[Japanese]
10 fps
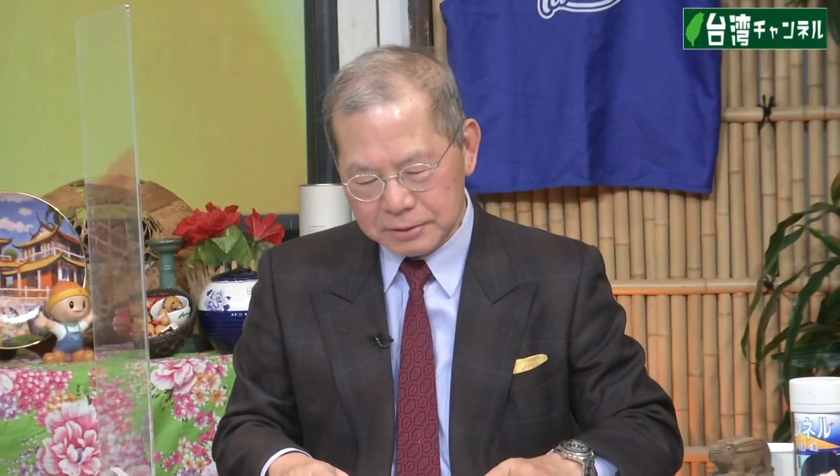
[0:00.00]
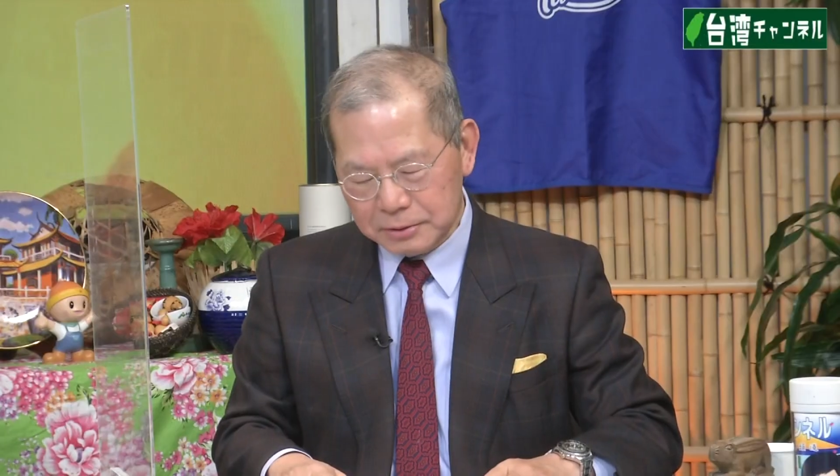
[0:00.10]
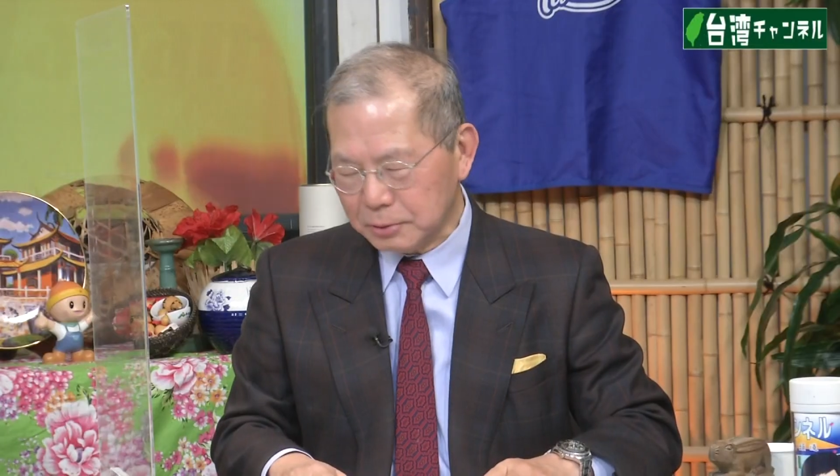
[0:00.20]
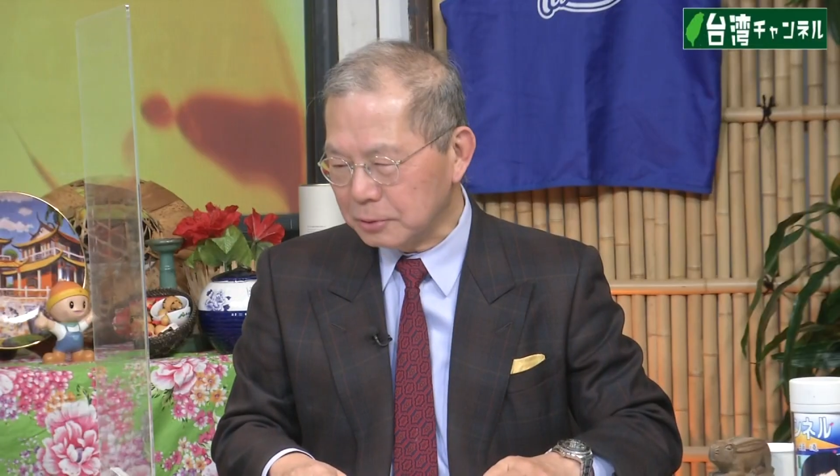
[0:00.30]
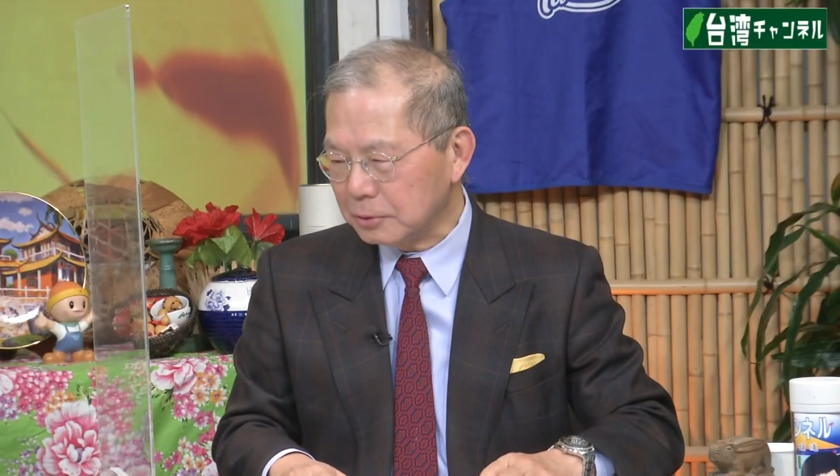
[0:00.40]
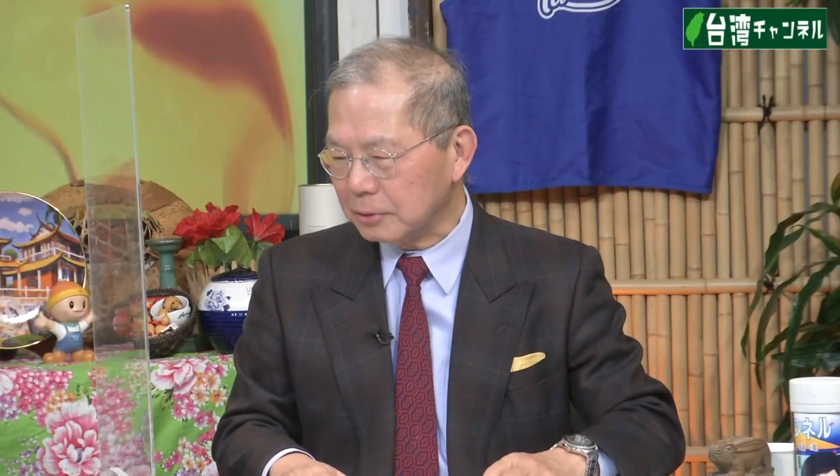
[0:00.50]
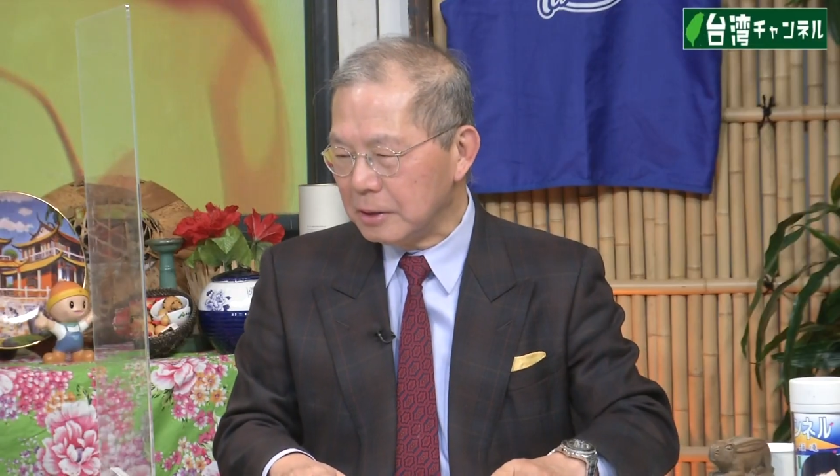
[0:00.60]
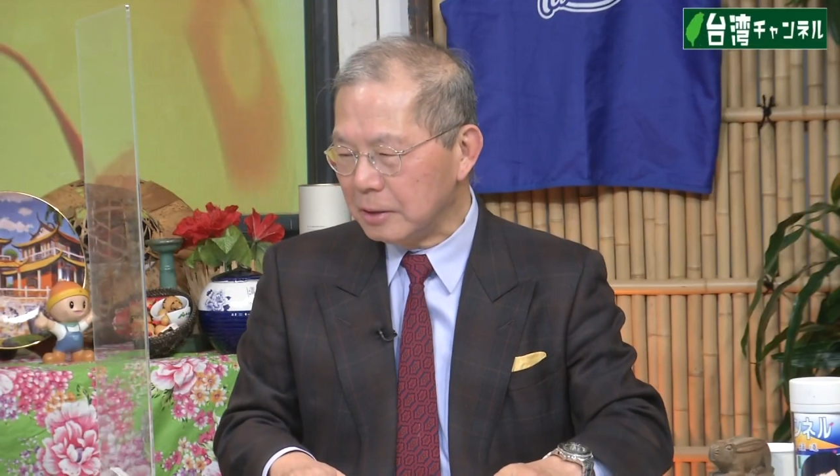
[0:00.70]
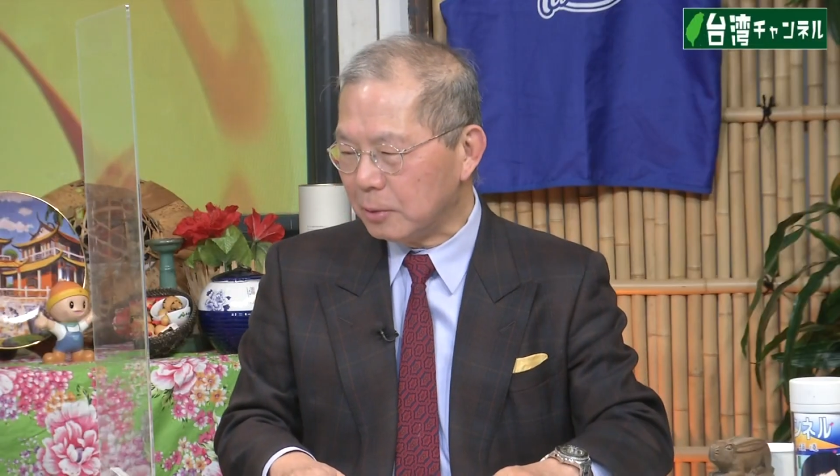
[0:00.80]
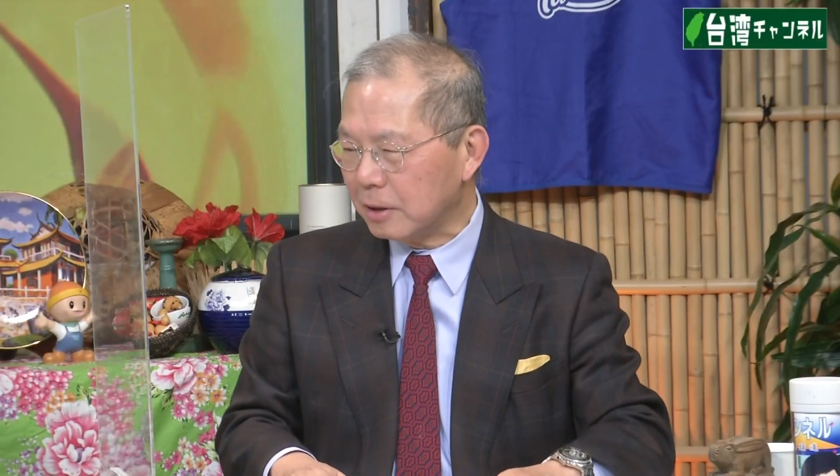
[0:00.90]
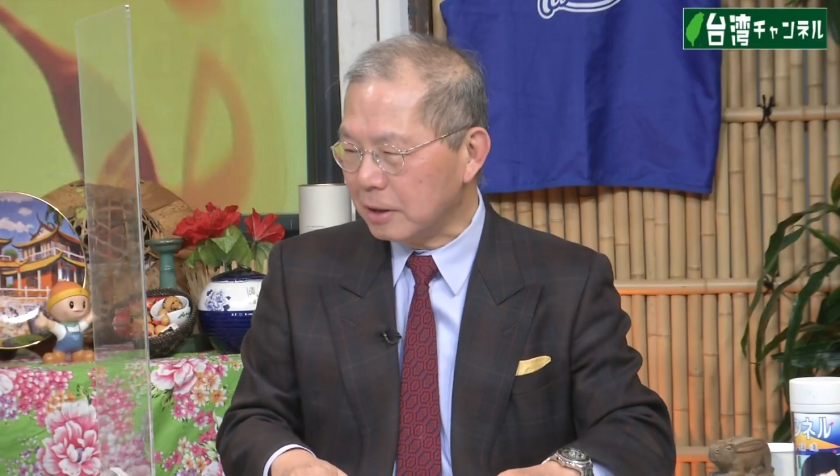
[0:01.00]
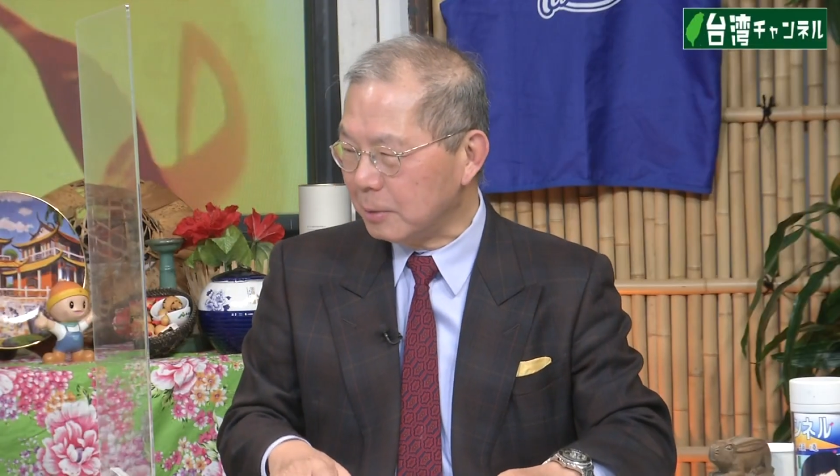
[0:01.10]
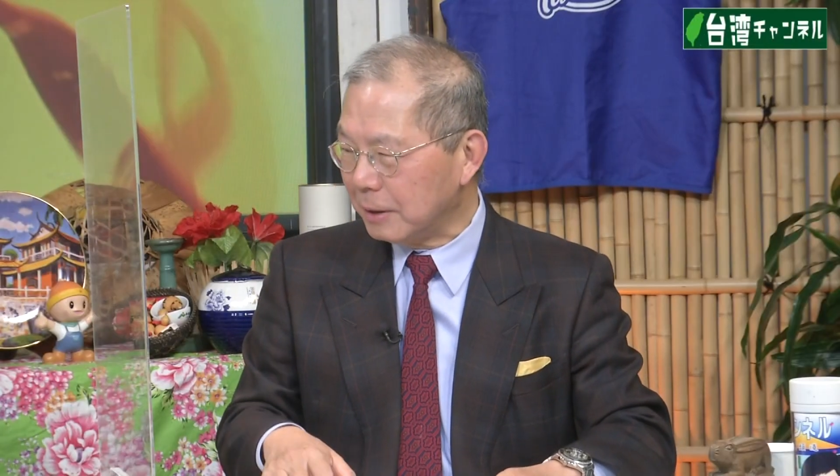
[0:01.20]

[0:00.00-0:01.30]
思想を分かる